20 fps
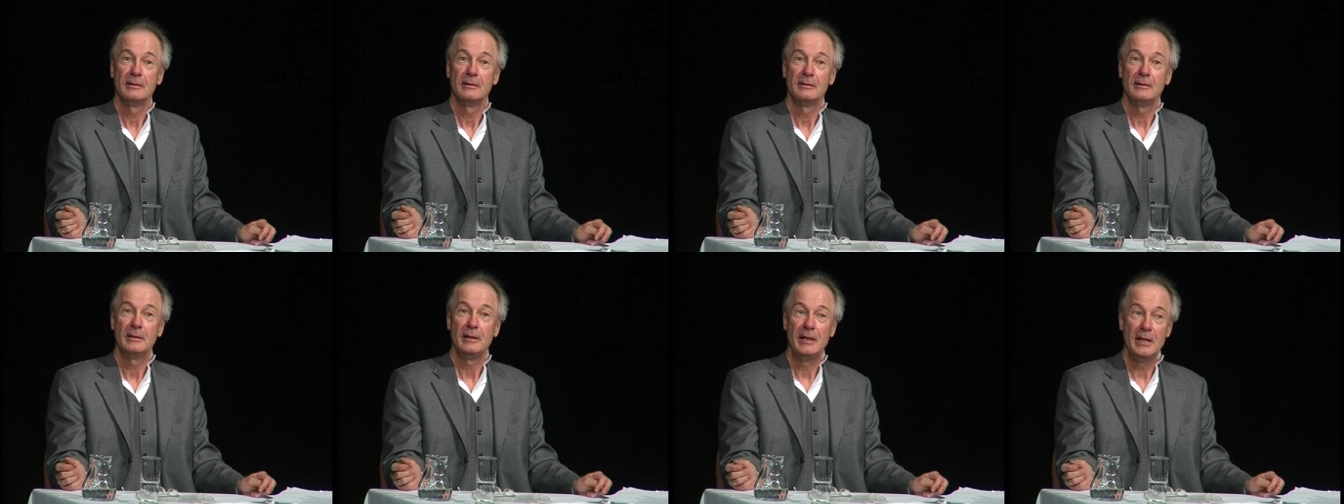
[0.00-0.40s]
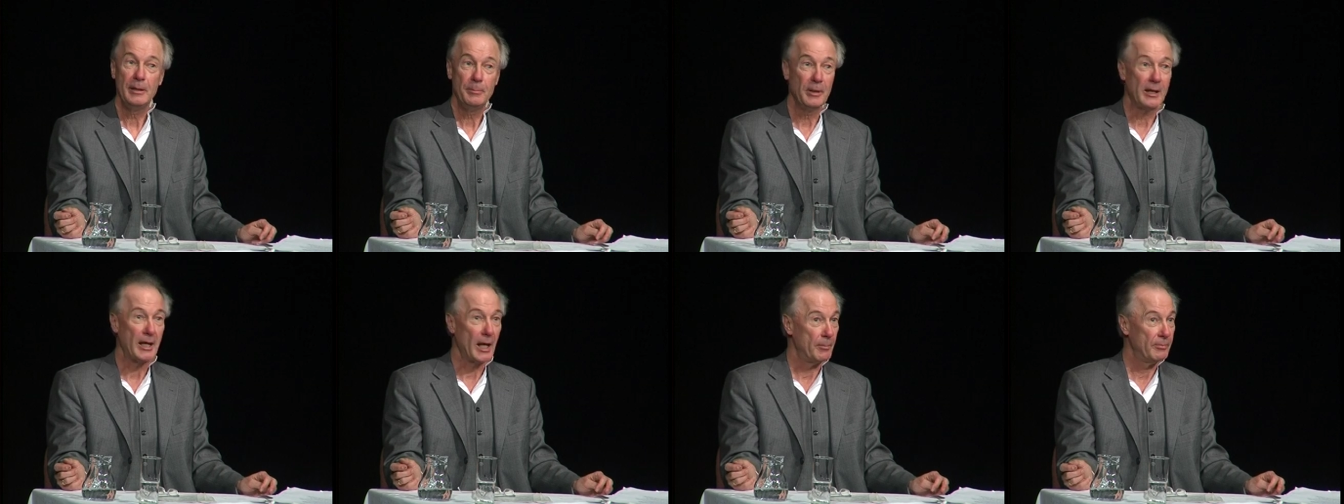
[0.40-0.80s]
die
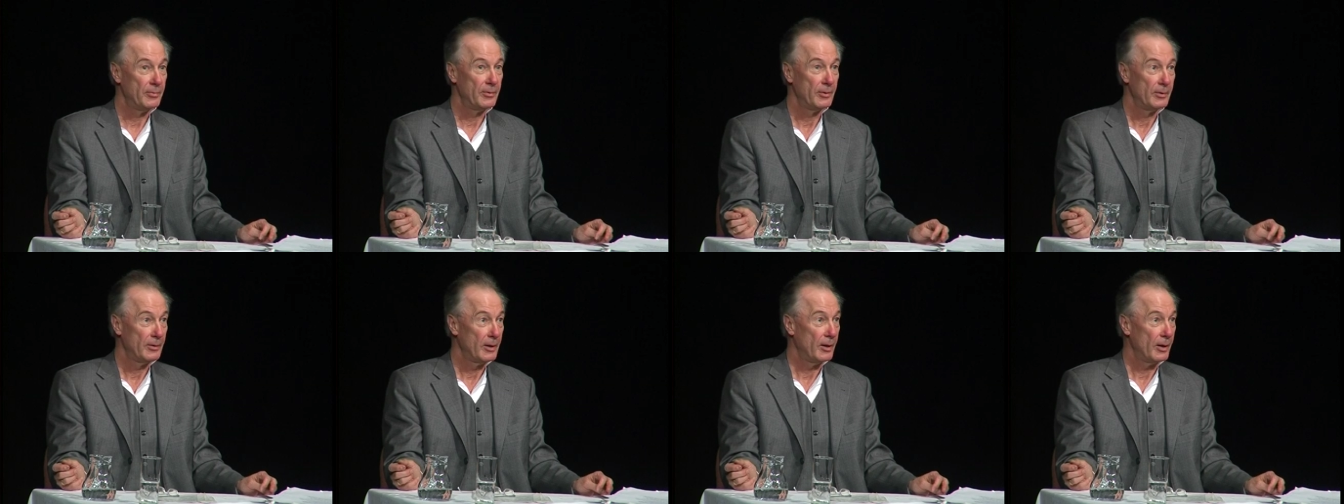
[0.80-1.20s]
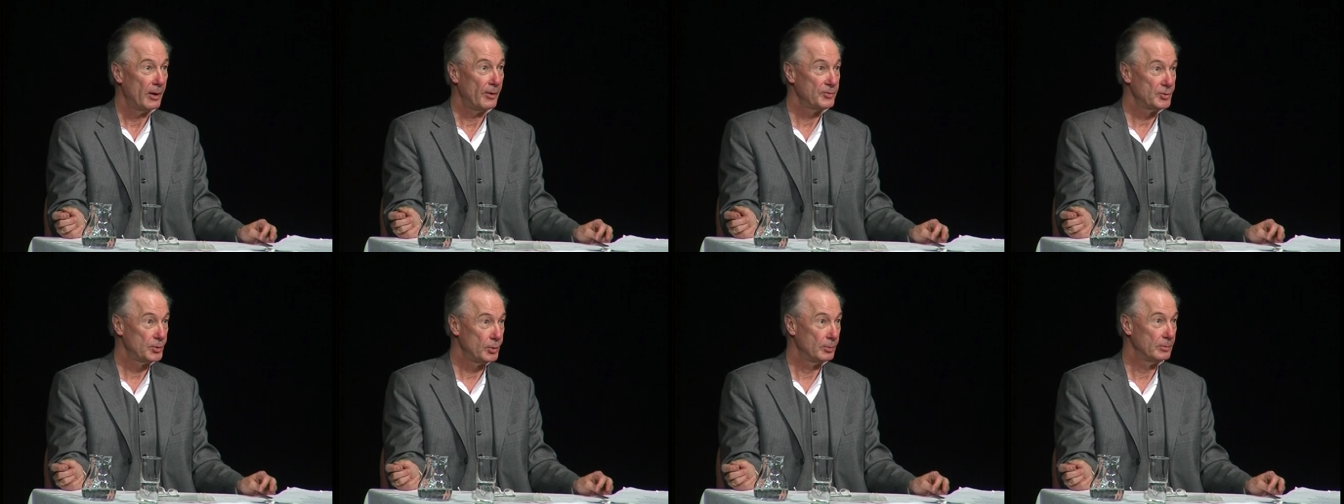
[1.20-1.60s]
Liebe gab
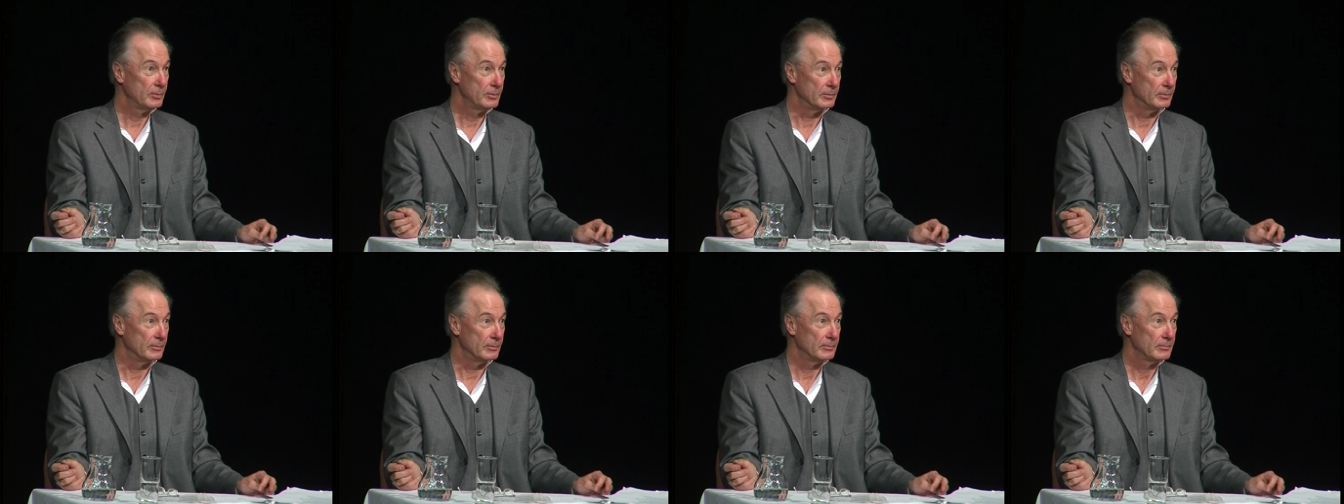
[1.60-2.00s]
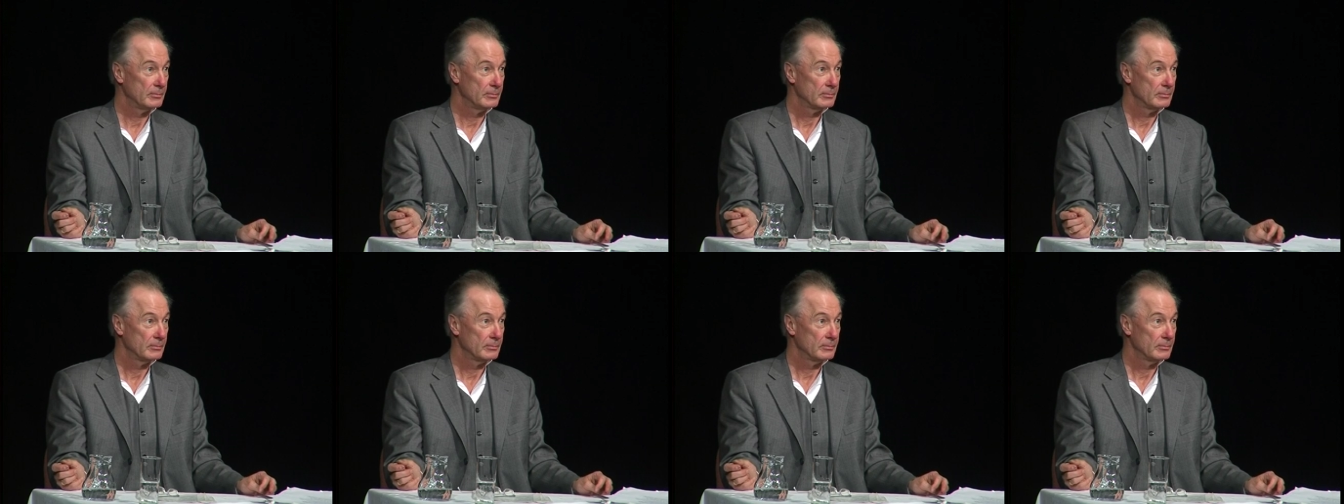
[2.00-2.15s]
auf Stunden.